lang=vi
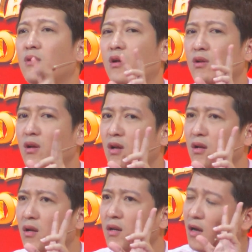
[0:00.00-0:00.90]
nó nó
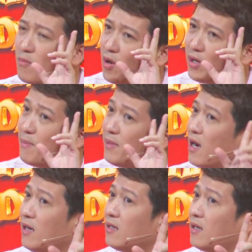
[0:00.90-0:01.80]
nó nó không có điểm
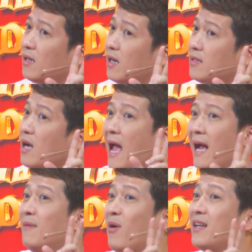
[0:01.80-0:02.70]
dừng giới hạn
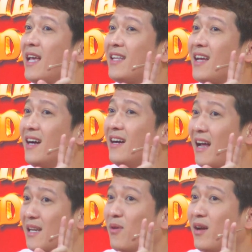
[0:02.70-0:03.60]
ở một cái gì hết trơn
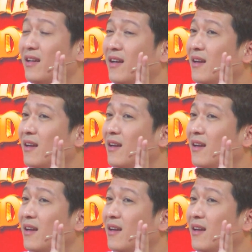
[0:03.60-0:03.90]
harry won đó